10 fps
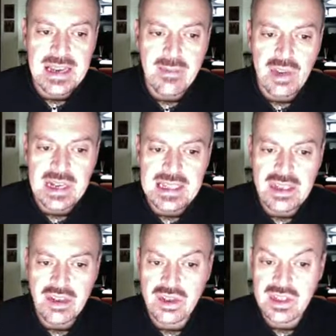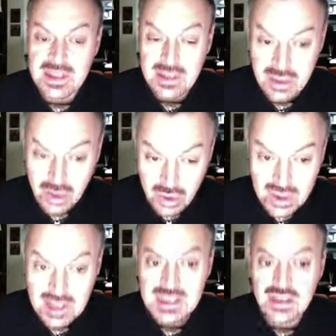modalità di, sottis- di
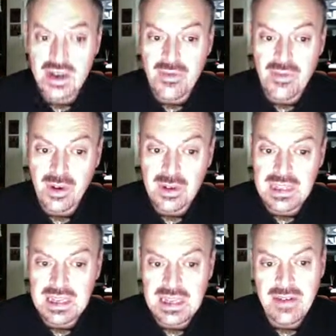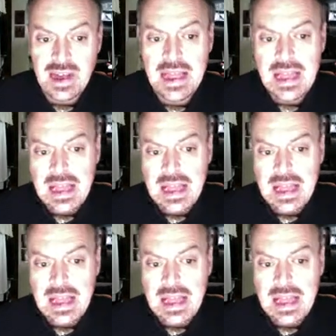sottoscrizione è facoltativa,